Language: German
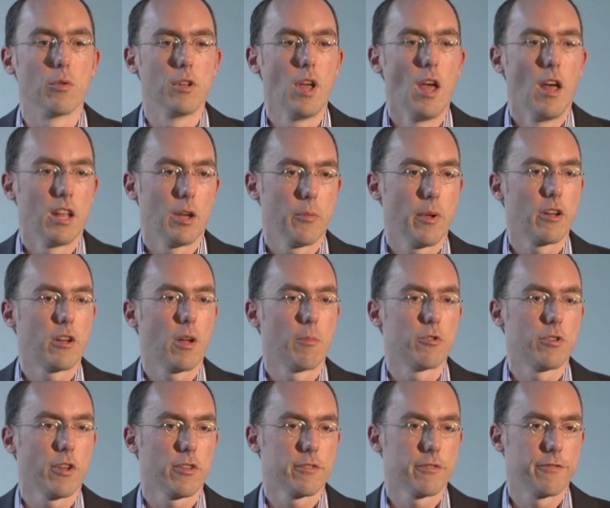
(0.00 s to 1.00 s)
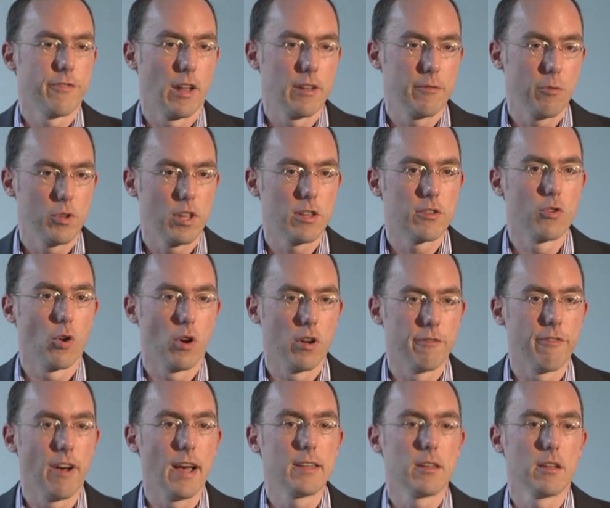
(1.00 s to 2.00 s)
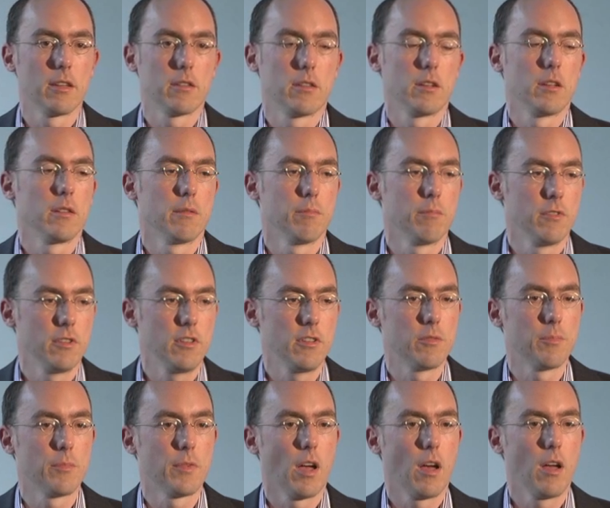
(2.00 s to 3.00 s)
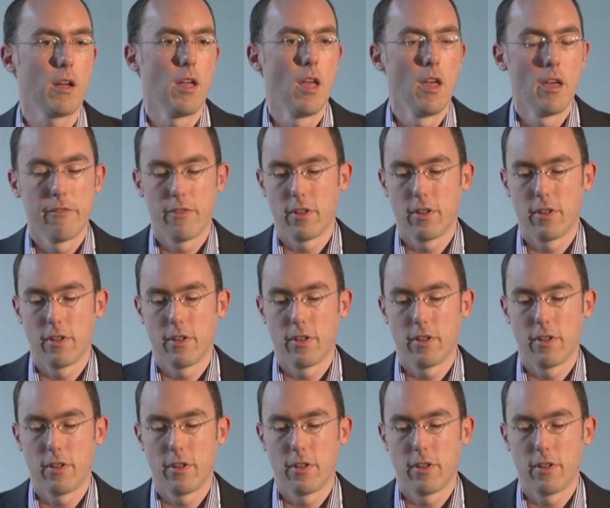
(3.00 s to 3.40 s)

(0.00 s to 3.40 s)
Und der Wellcome Trust Fund wird jetzt noch erweitert in diesem Jahr,